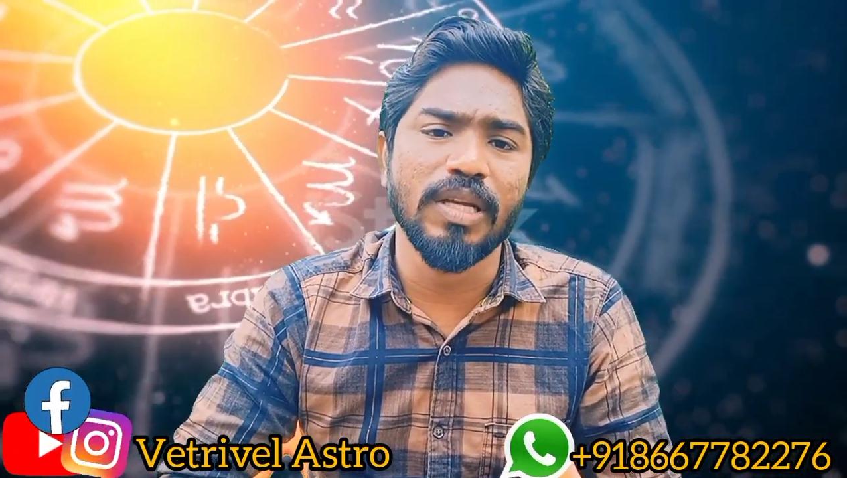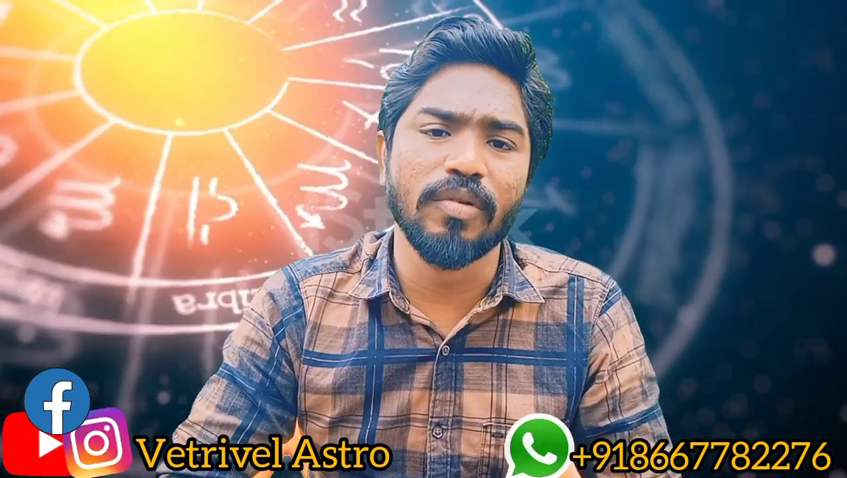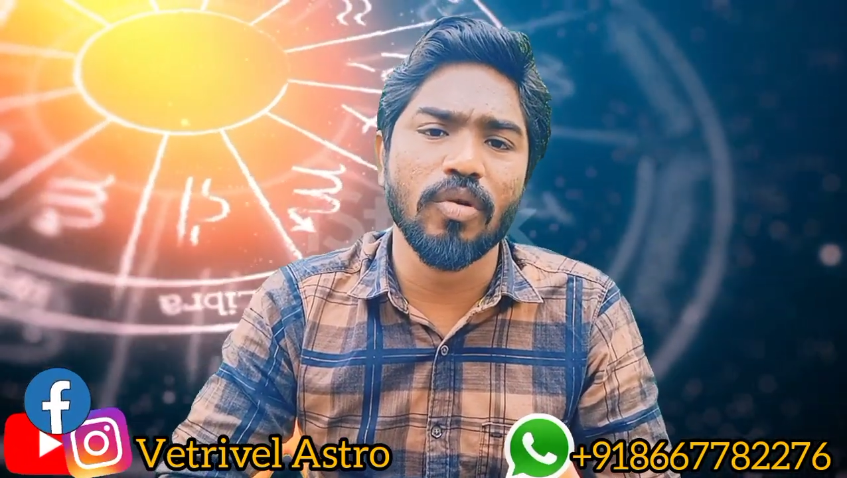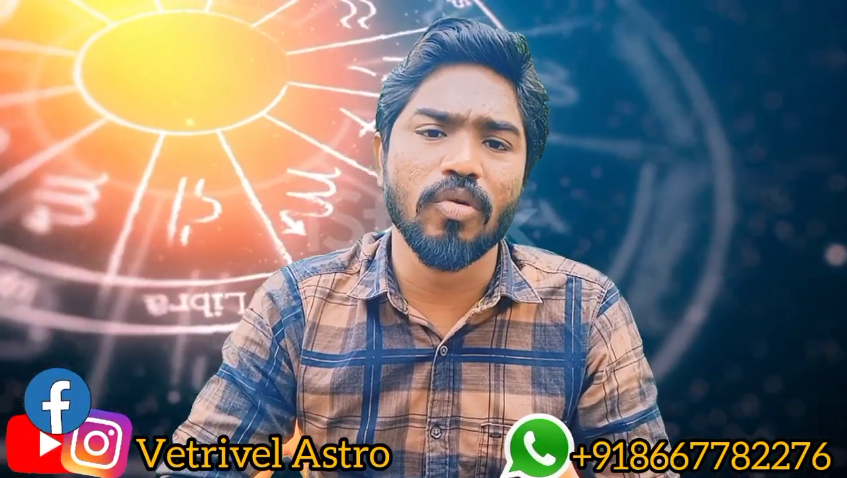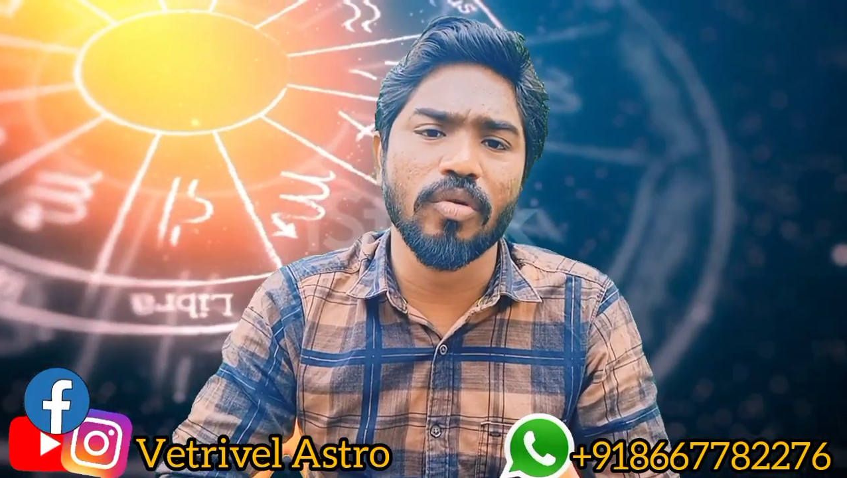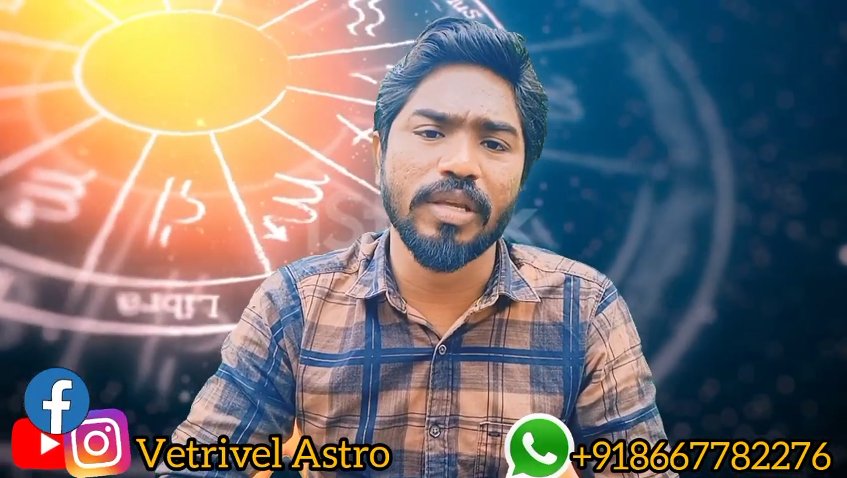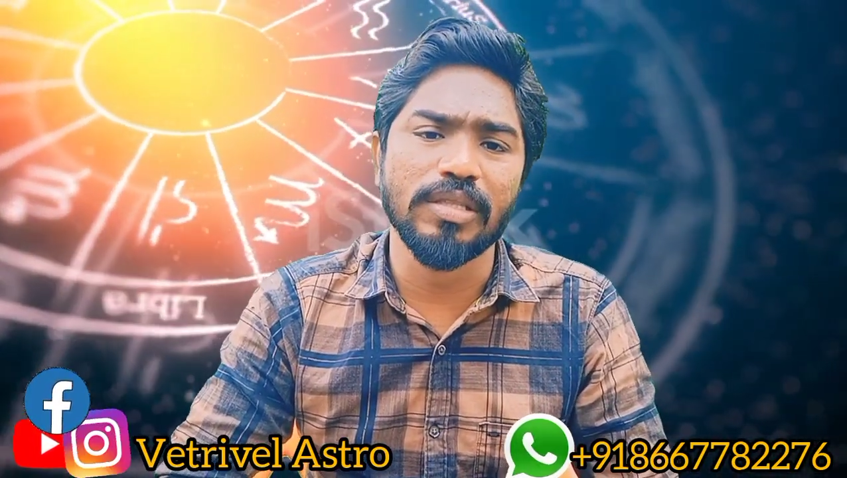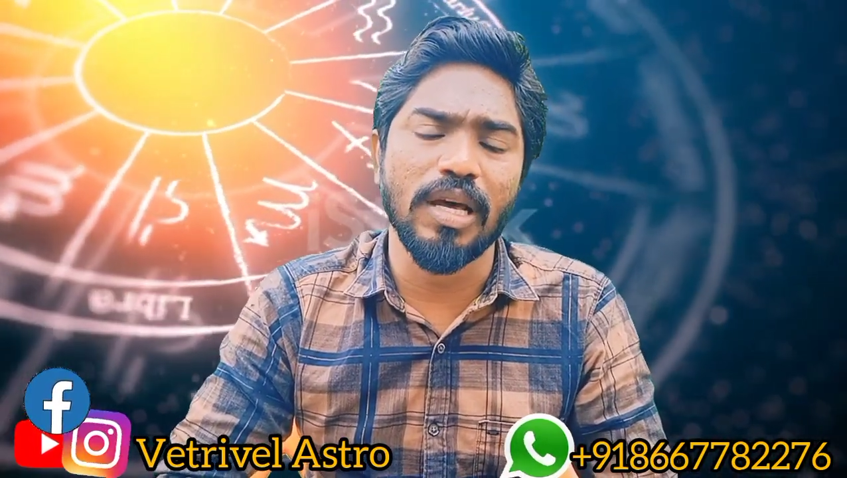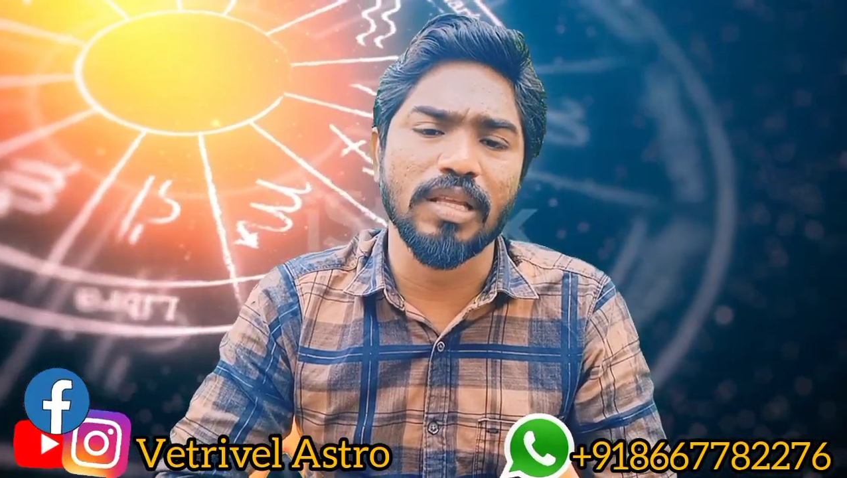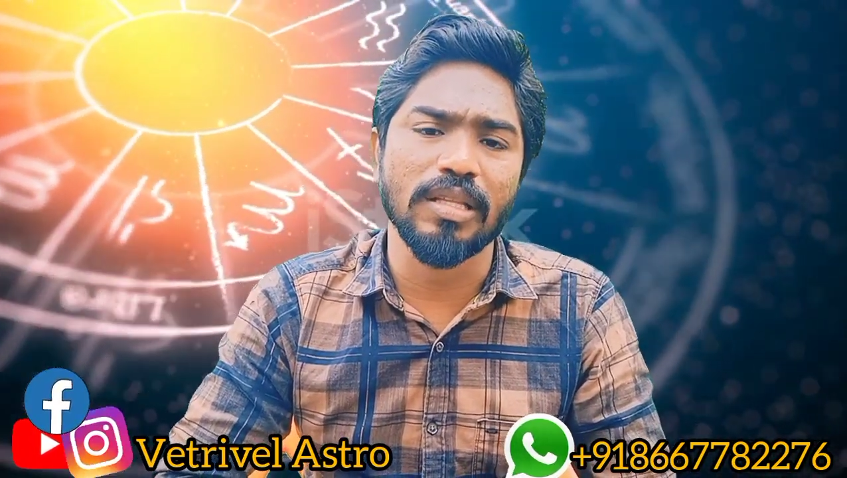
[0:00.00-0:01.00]
எவரவருடைய
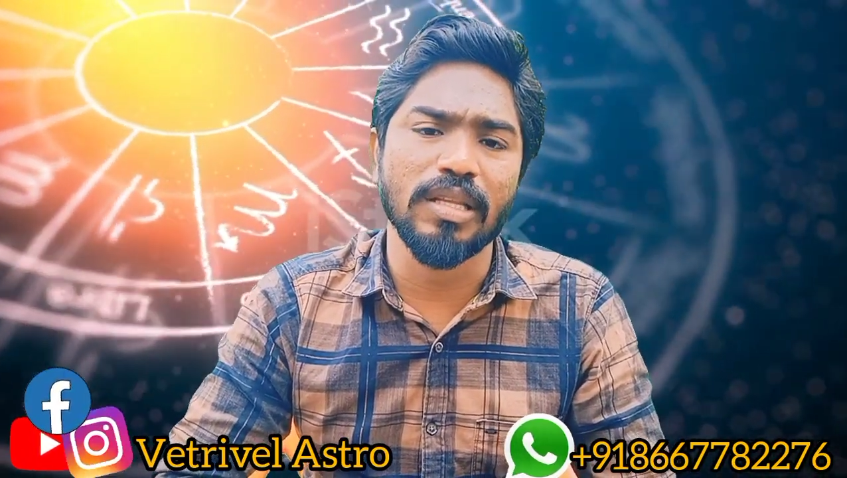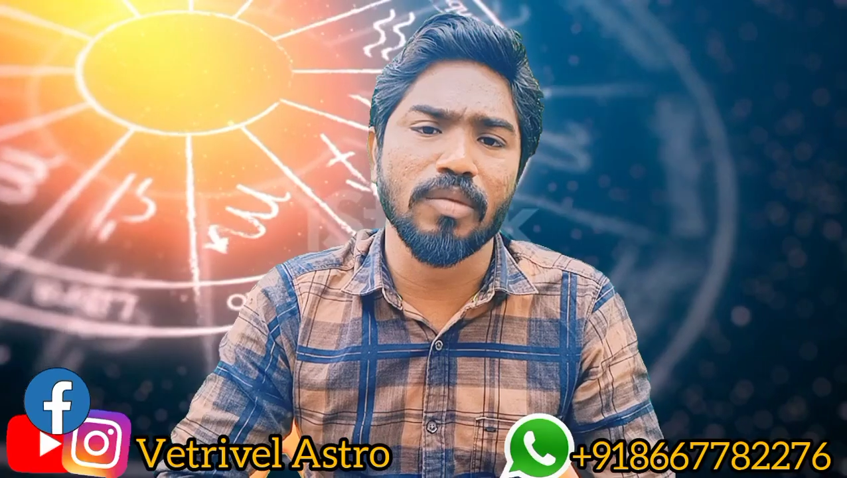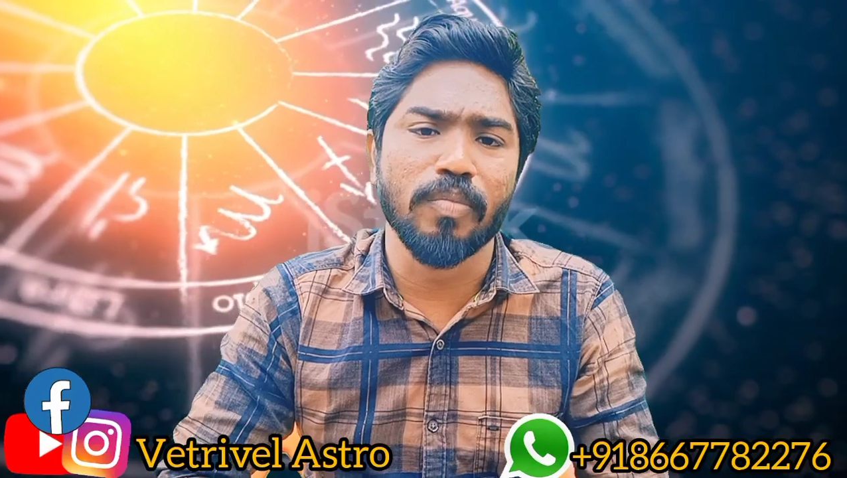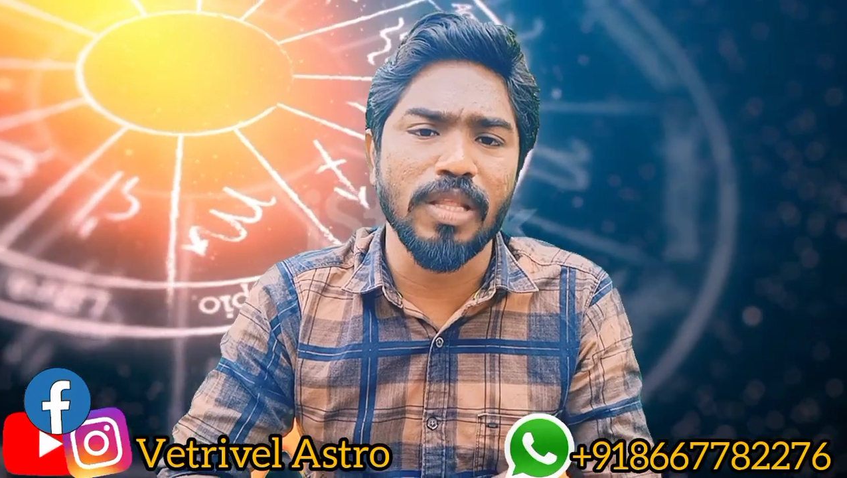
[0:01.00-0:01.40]
ஜாதகத்துல